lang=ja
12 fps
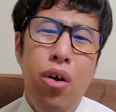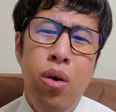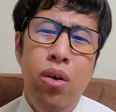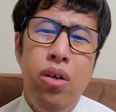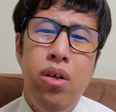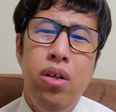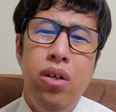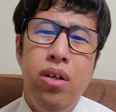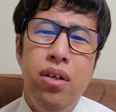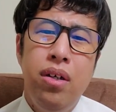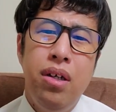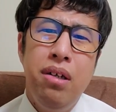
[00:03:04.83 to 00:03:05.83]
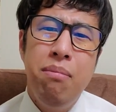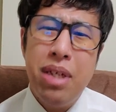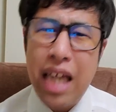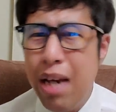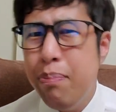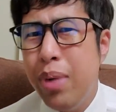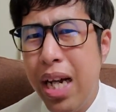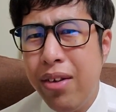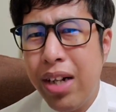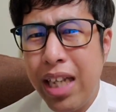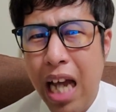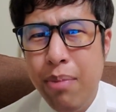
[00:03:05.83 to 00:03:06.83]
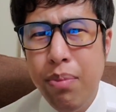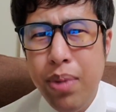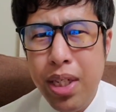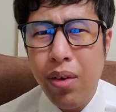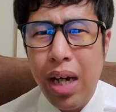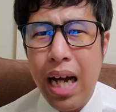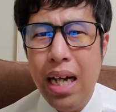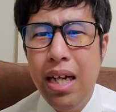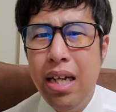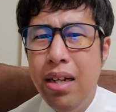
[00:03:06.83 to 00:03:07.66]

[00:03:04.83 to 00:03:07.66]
まあ、タイプ エー とかタイプ ビー とか、